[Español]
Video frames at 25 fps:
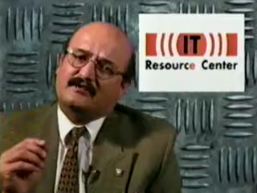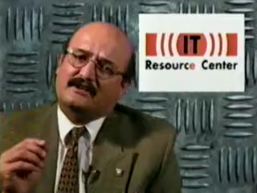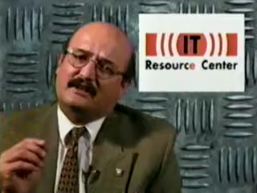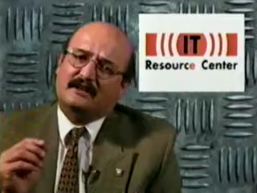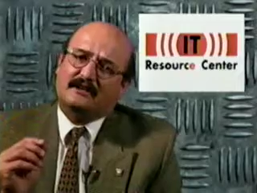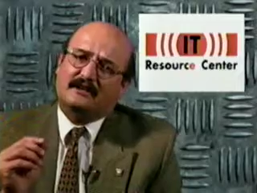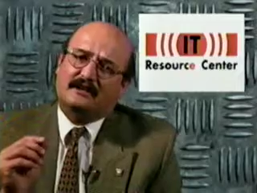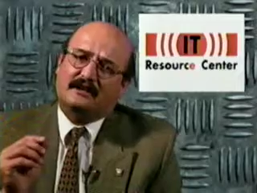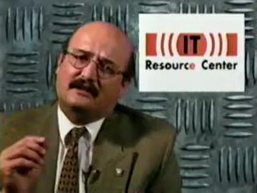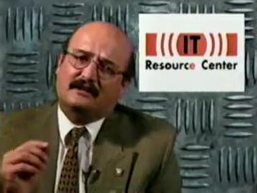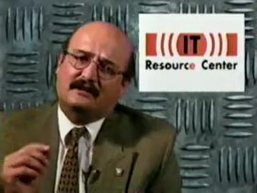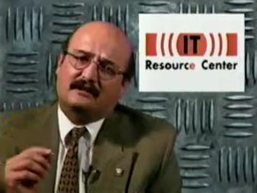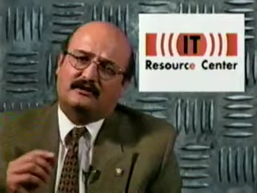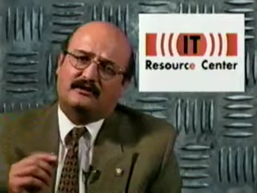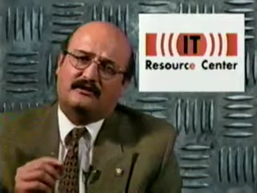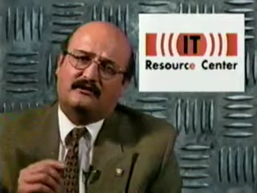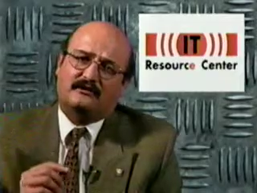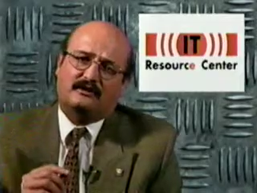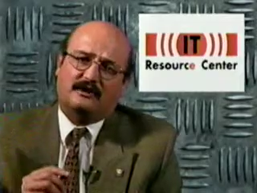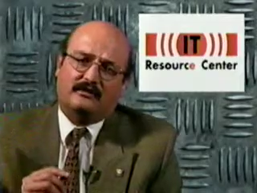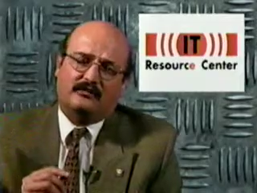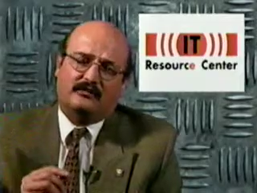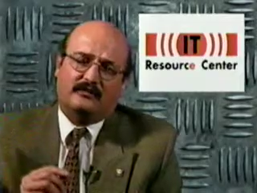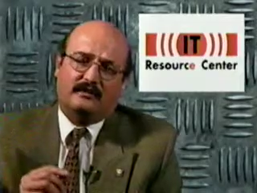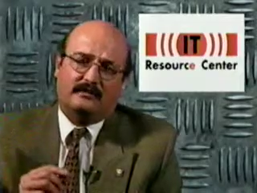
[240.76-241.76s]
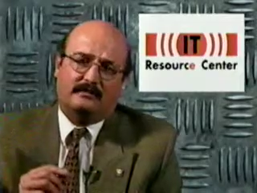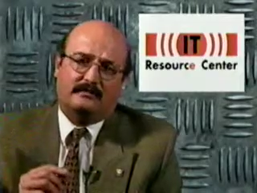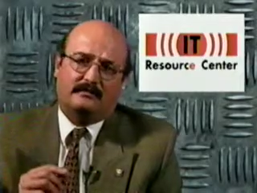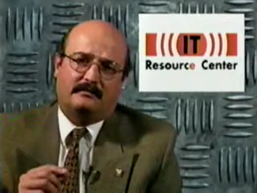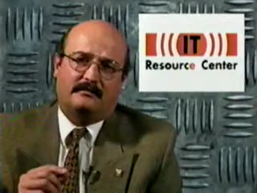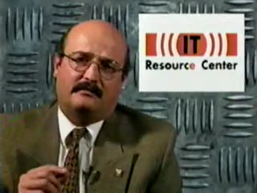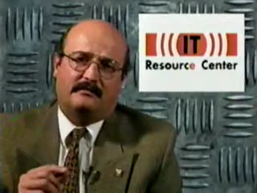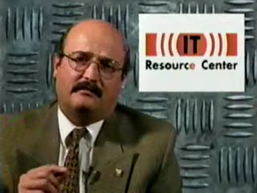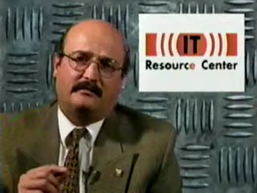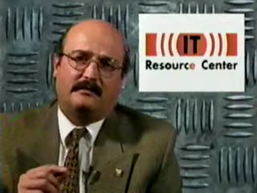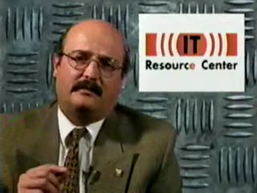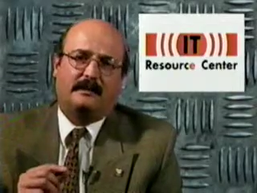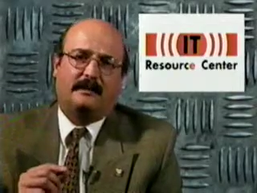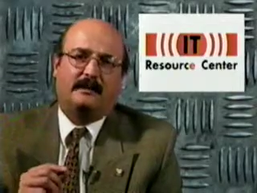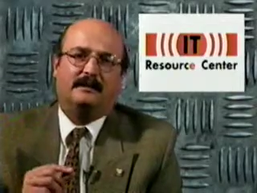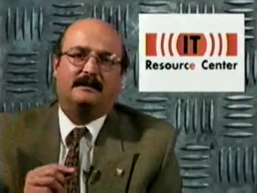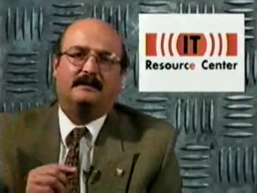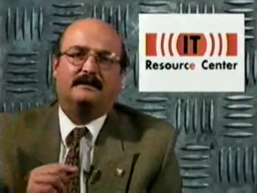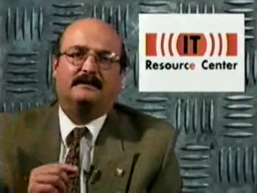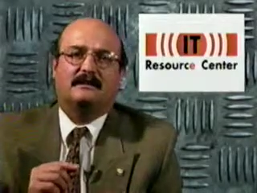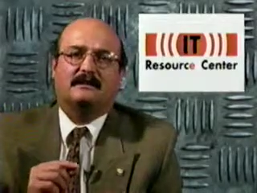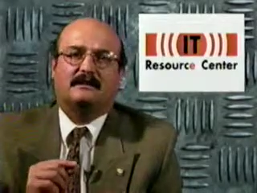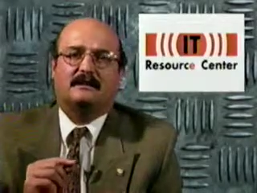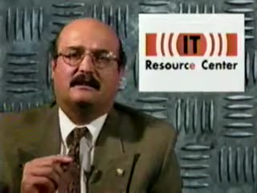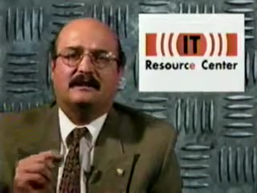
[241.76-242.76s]
es la integración al web. El
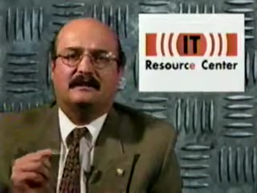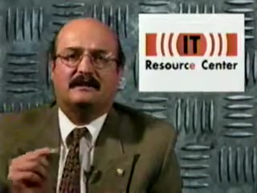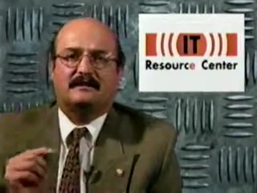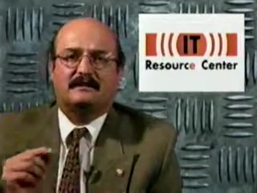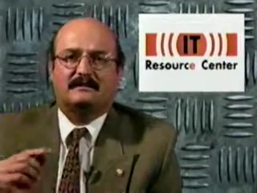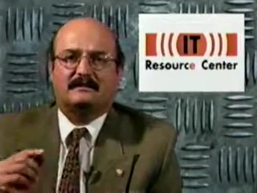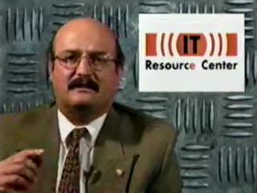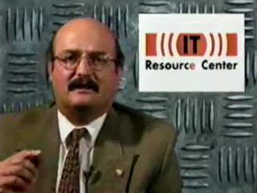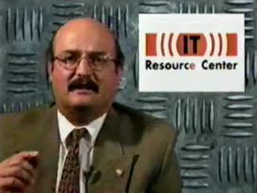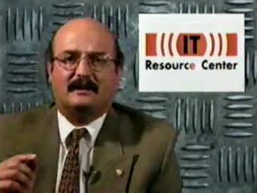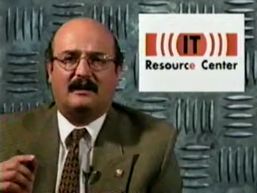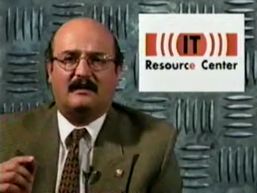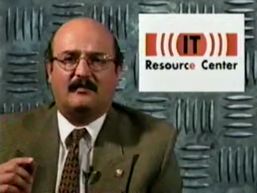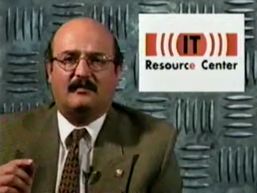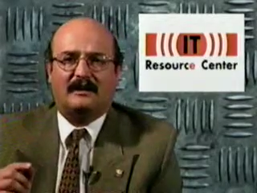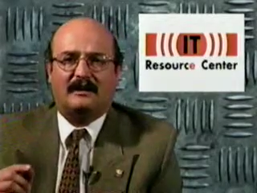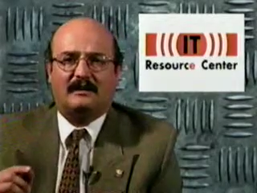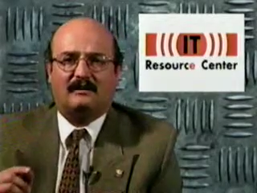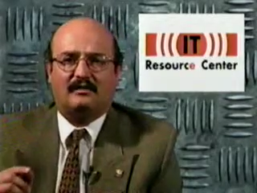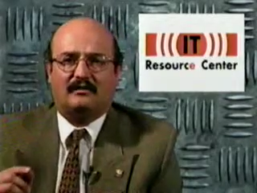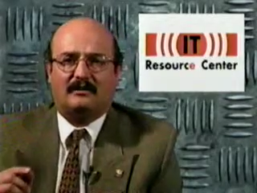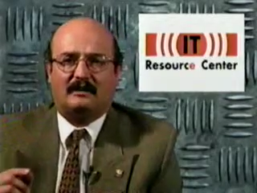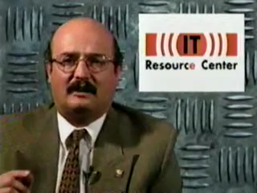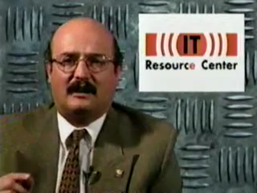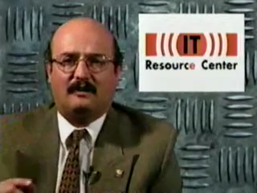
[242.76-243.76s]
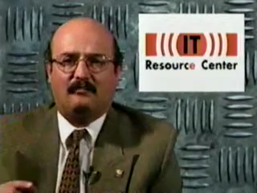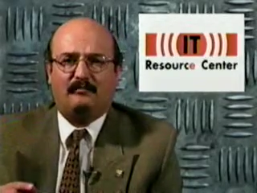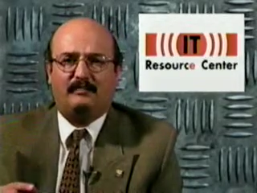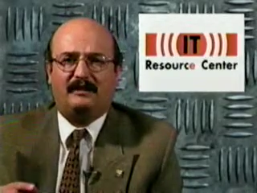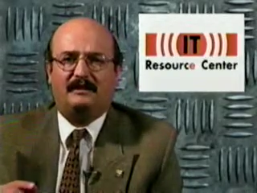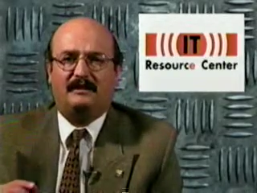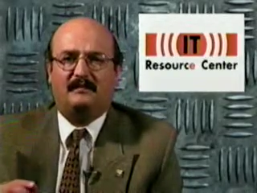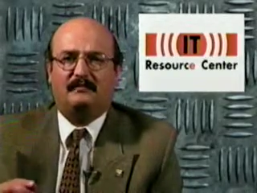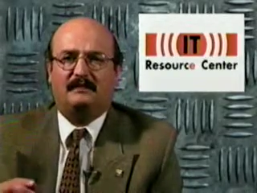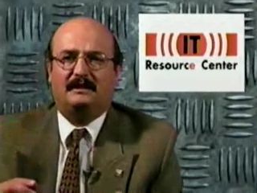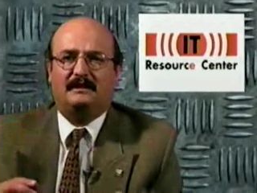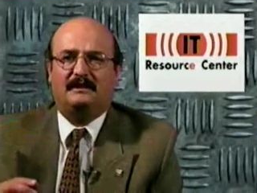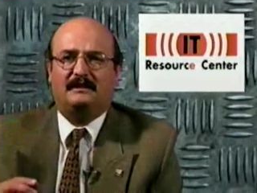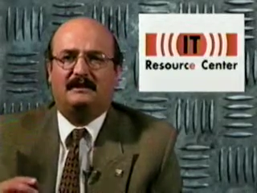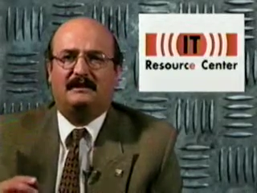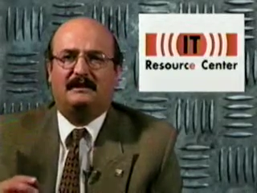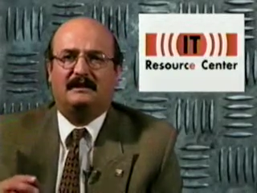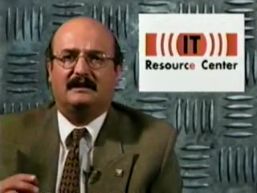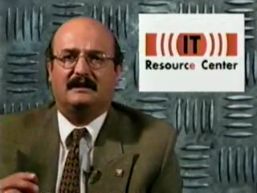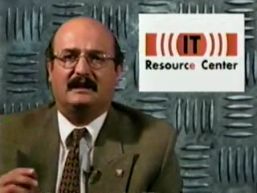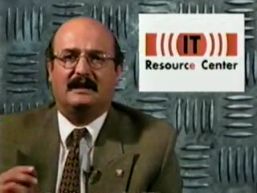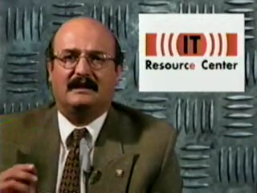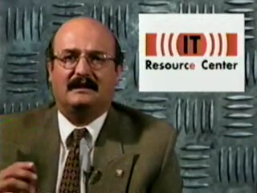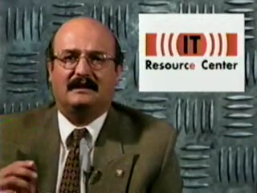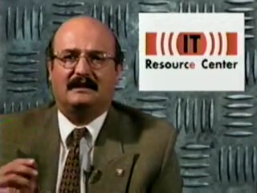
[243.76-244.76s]
Internet está cambiando
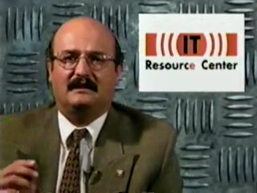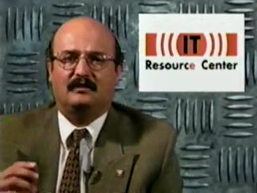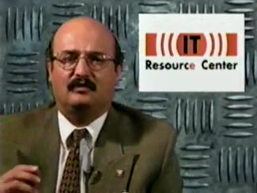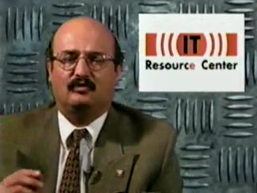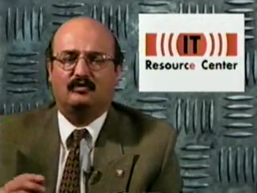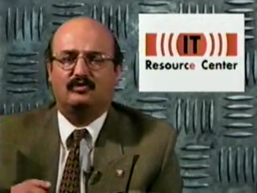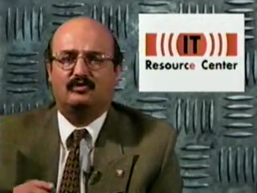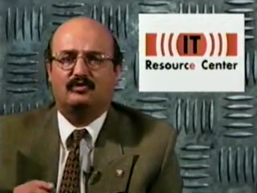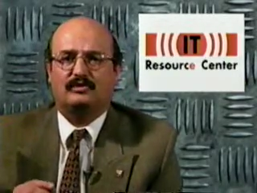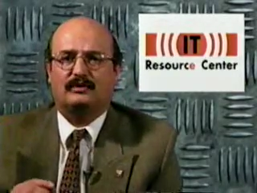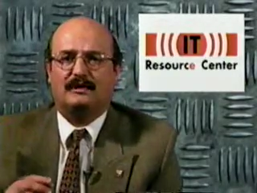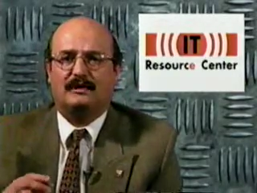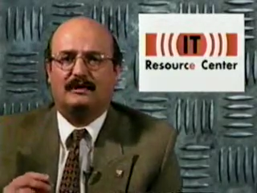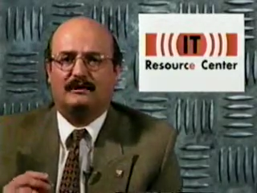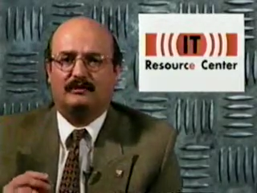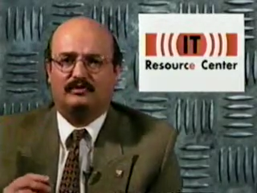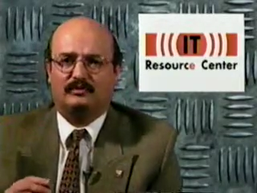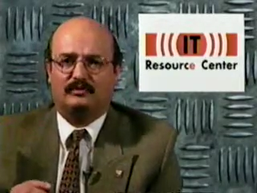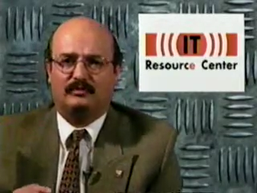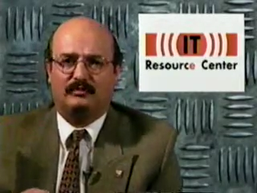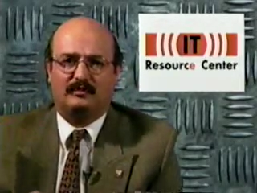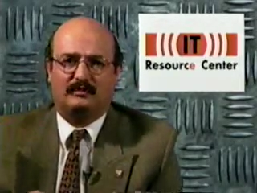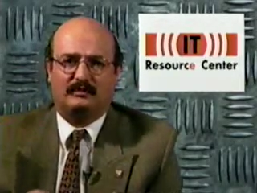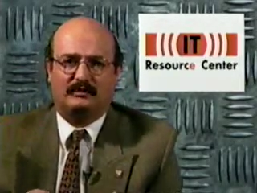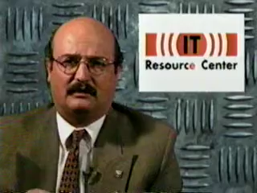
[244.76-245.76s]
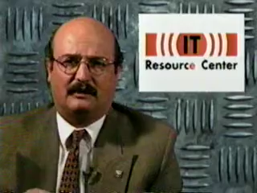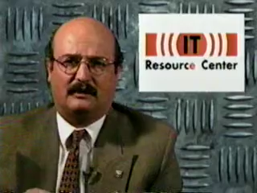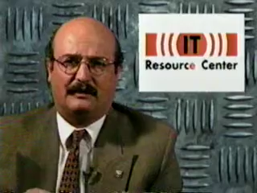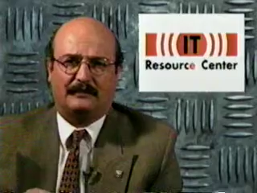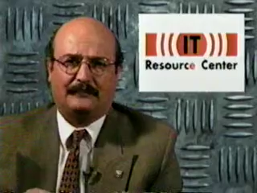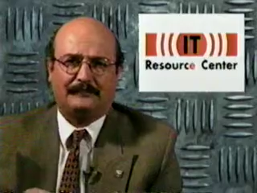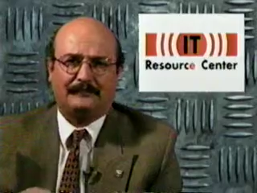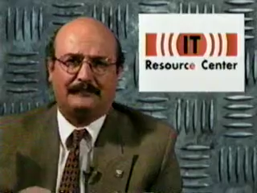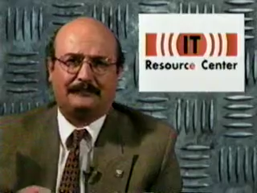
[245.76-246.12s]
rápidamente a la industria de soporte